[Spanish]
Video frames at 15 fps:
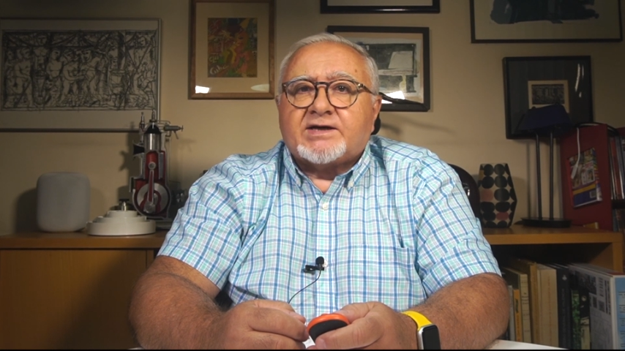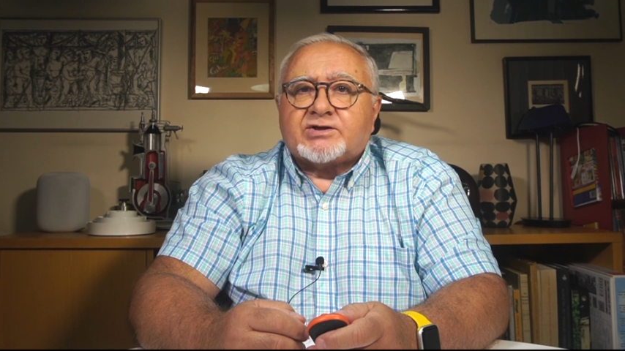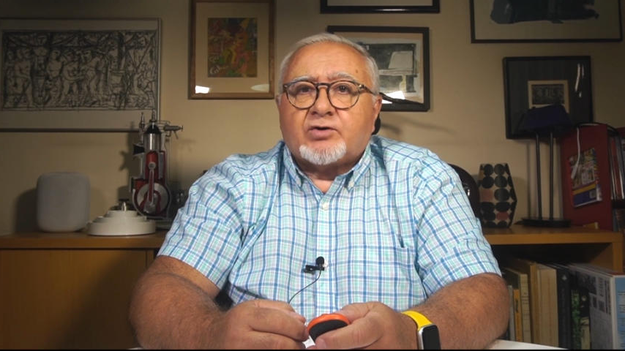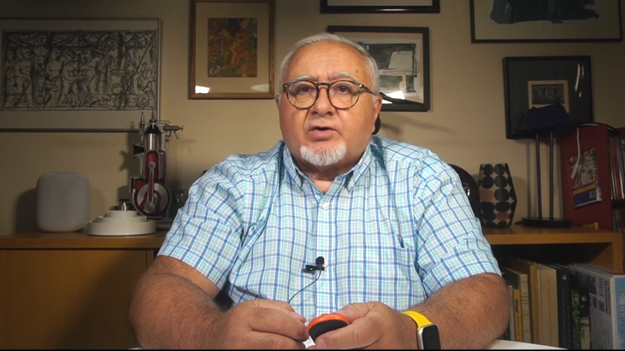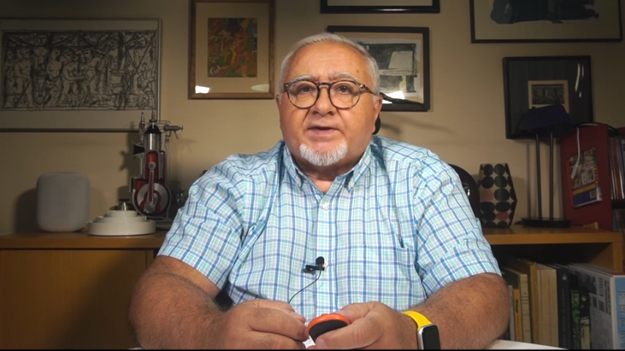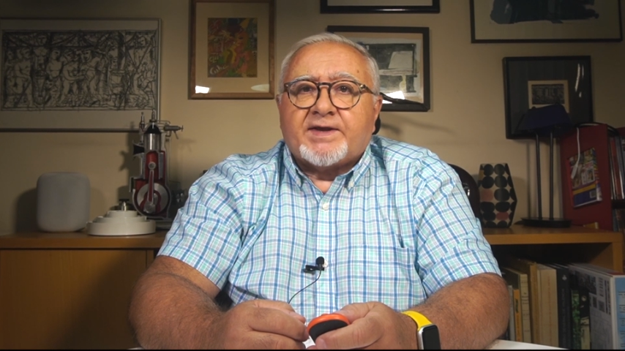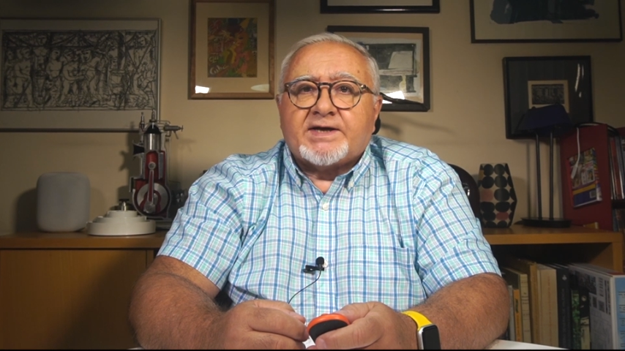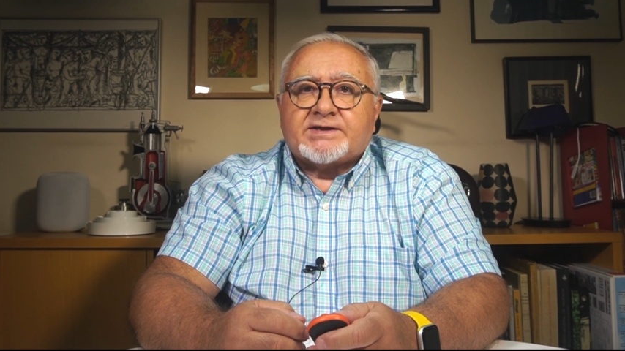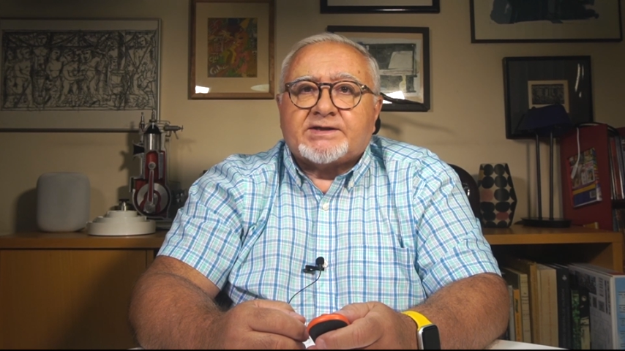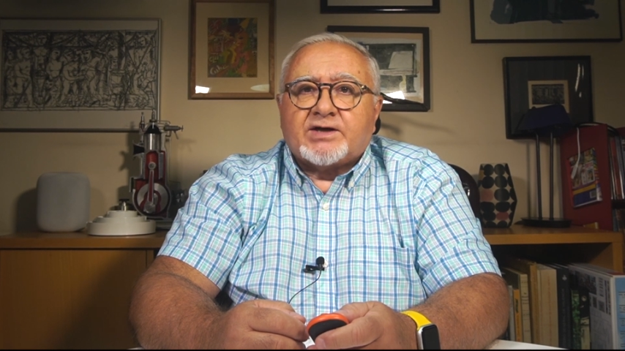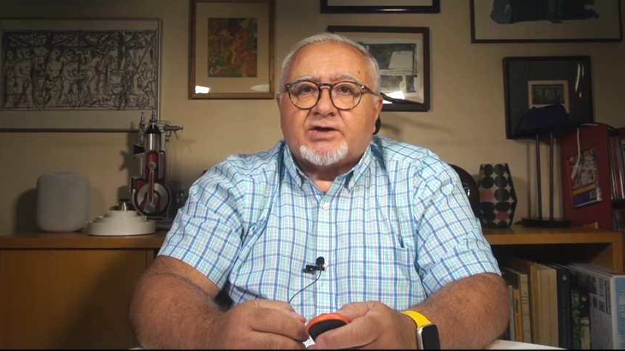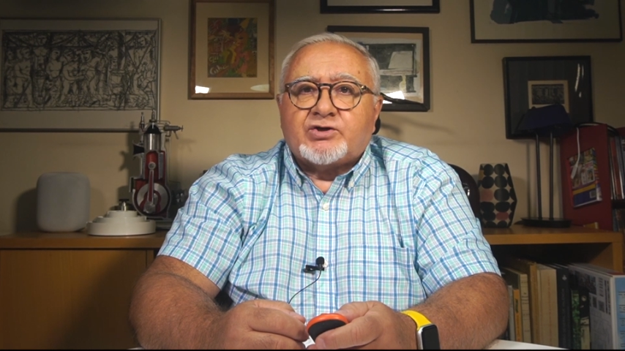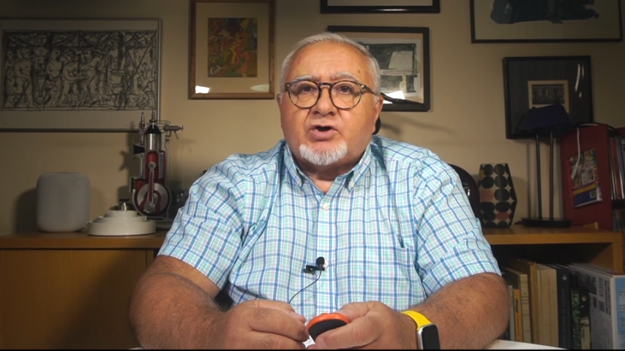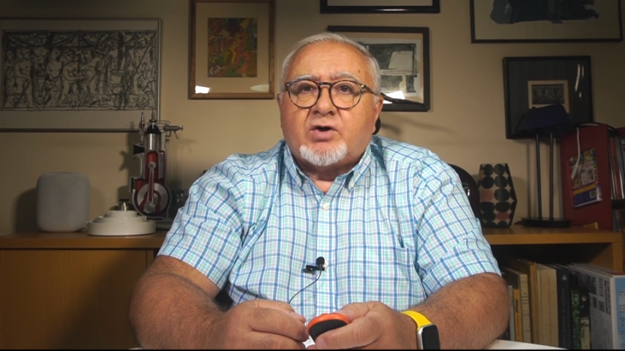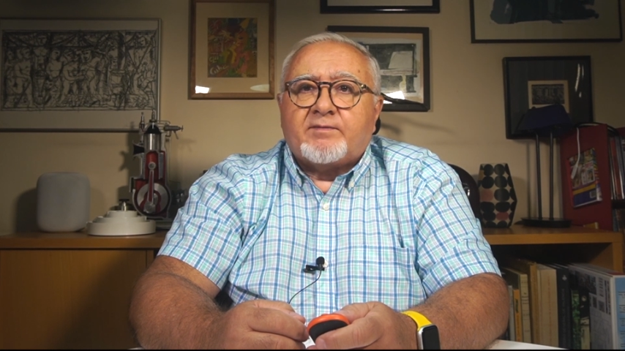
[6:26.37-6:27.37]

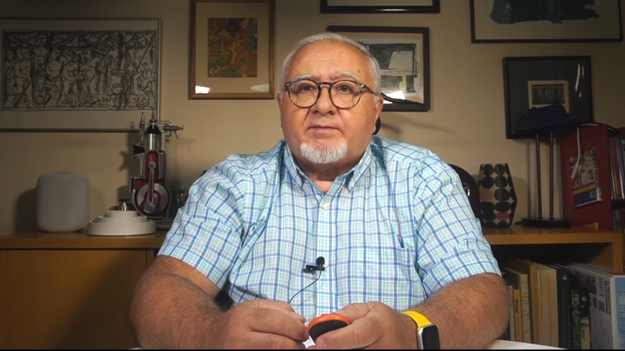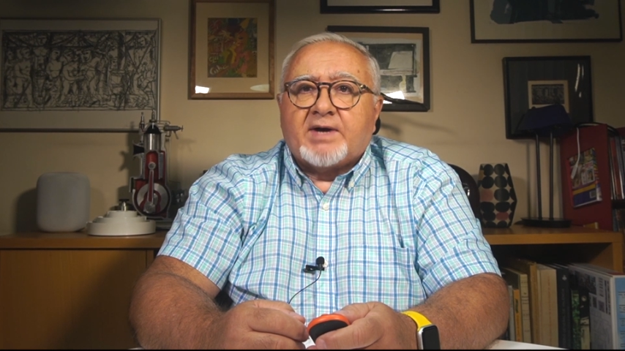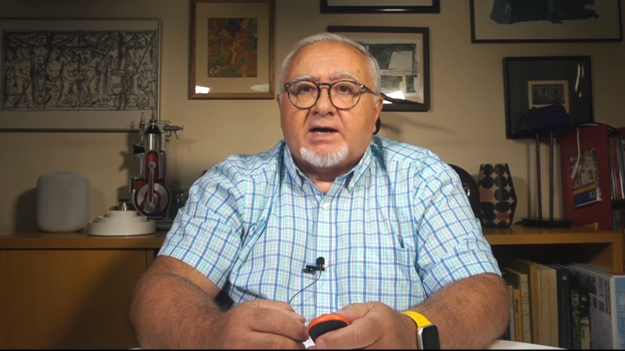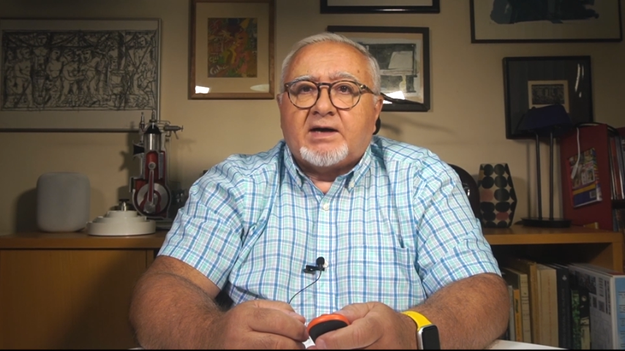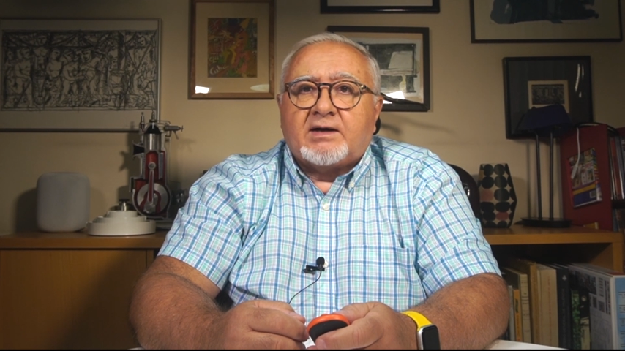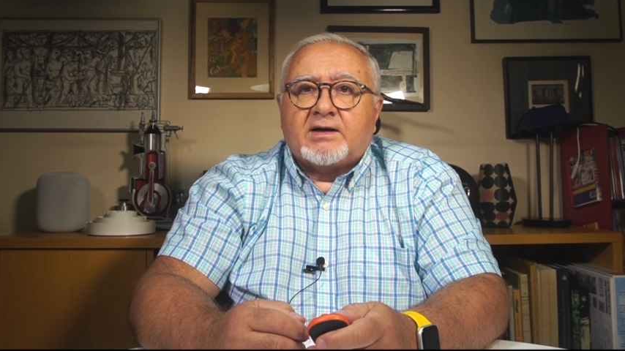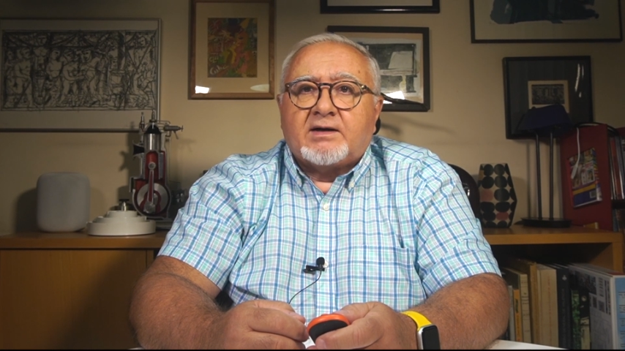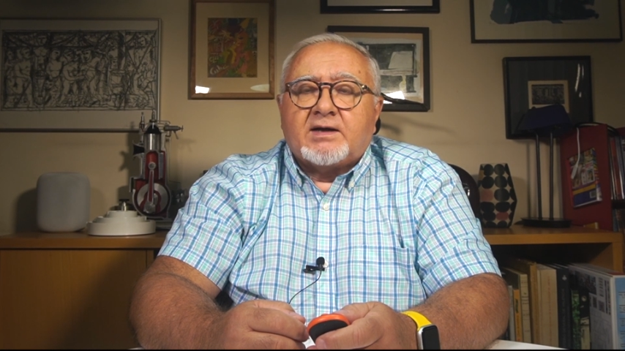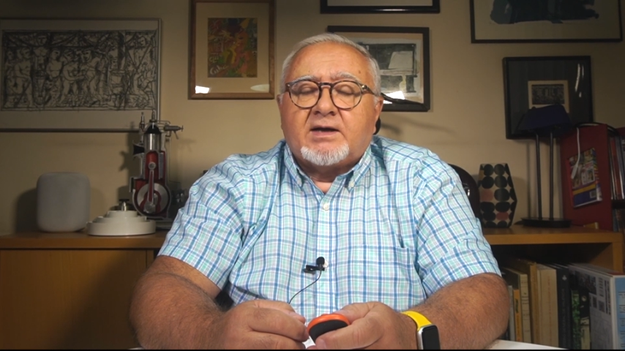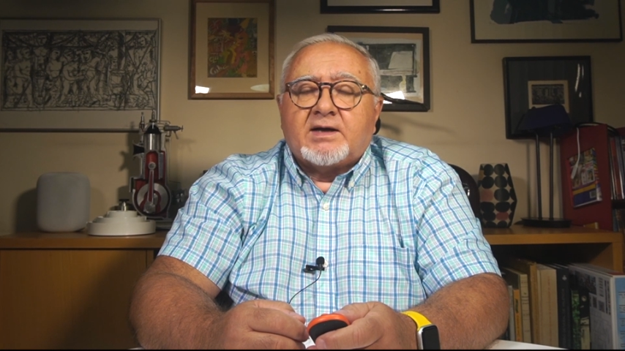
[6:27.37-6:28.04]
escocés John Bell